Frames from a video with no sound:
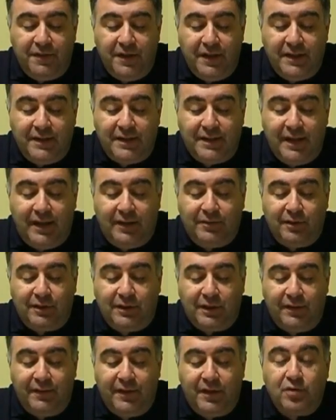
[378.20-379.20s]
finanziato
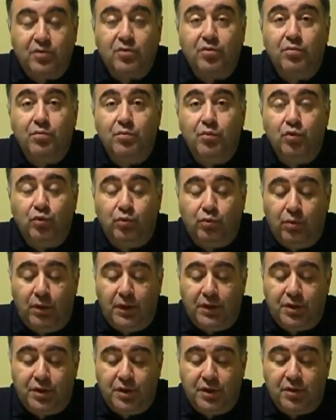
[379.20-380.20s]
attraverso un
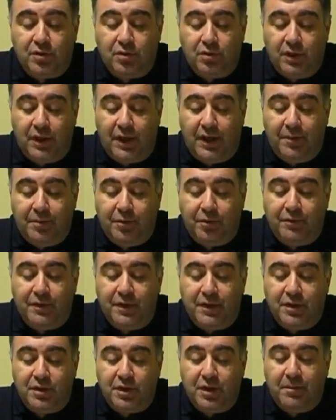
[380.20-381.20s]
mutuo acceso dalla
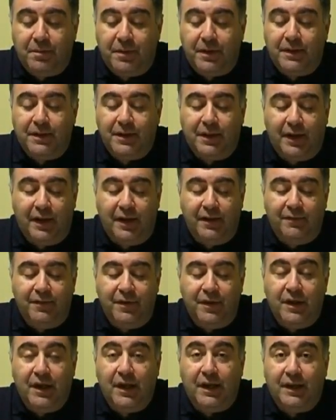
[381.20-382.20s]
provincia e prenderà il
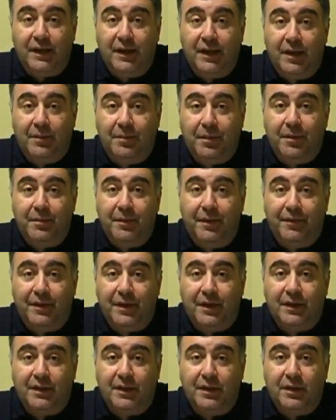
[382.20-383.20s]
via nella
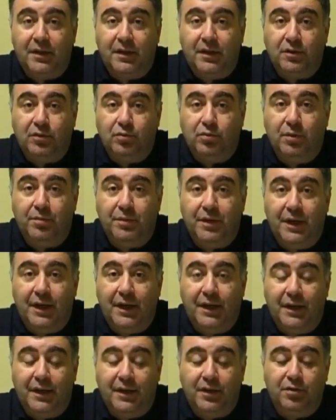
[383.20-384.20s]
primavera del
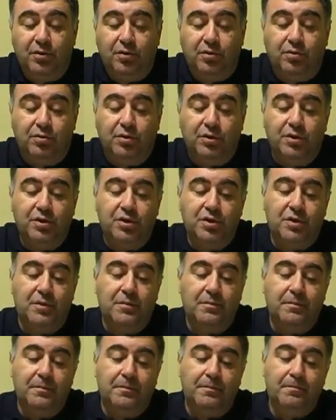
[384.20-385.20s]

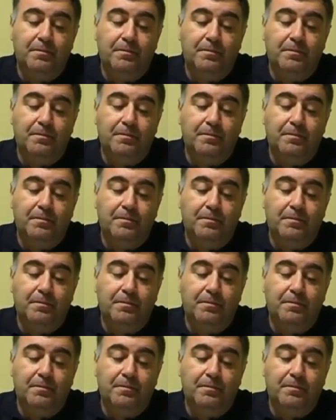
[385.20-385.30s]
2012.